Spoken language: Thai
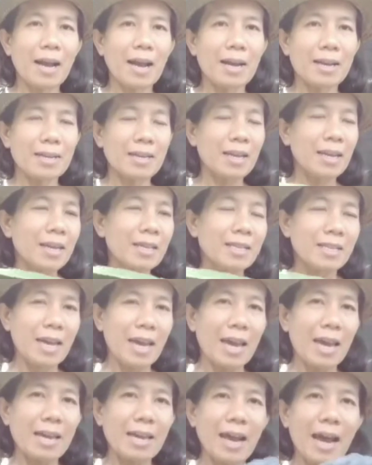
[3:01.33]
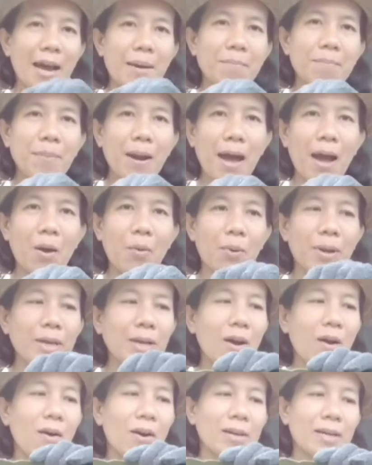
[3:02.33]
การแช่น้ำเปล่าไว้
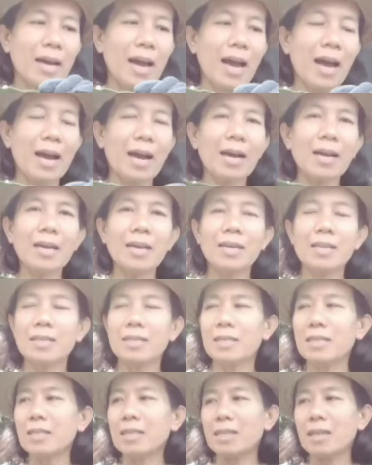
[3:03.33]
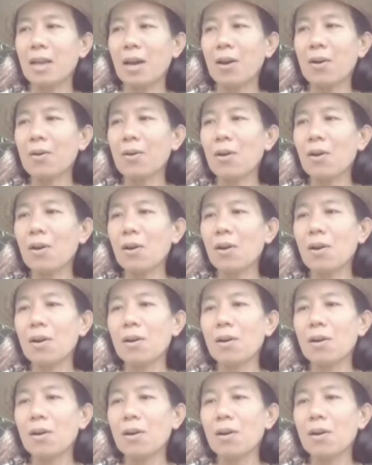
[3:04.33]
ก่อนนะคะ จริงๆแล้วก็